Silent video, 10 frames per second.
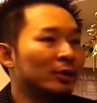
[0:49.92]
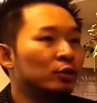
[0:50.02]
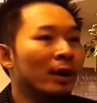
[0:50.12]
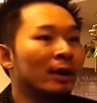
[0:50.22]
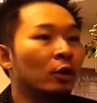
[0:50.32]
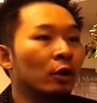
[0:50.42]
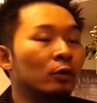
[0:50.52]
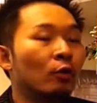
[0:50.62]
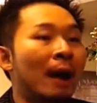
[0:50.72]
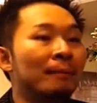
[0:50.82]
ไปช่วยลด
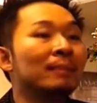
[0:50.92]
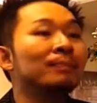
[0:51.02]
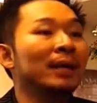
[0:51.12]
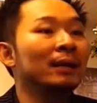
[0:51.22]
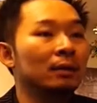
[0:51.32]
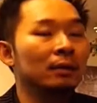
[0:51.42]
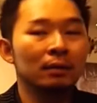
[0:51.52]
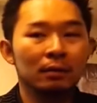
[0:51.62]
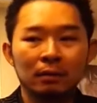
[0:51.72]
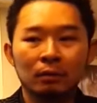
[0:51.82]
ความเป็นพิษ
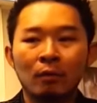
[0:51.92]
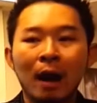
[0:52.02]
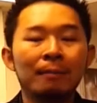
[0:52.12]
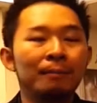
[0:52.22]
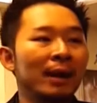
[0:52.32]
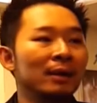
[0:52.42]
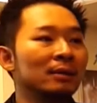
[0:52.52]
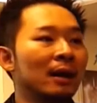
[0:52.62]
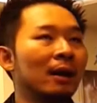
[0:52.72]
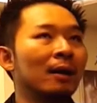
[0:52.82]
ความเป็น
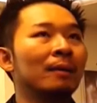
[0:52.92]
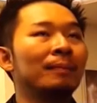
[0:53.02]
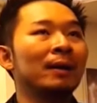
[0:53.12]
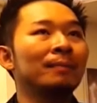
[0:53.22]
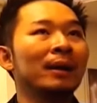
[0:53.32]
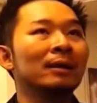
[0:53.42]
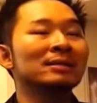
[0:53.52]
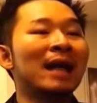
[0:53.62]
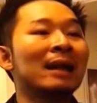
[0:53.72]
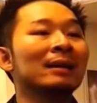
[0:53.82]
เอ่อเป็นเป็น
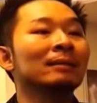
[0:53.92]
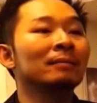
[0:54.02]
สาร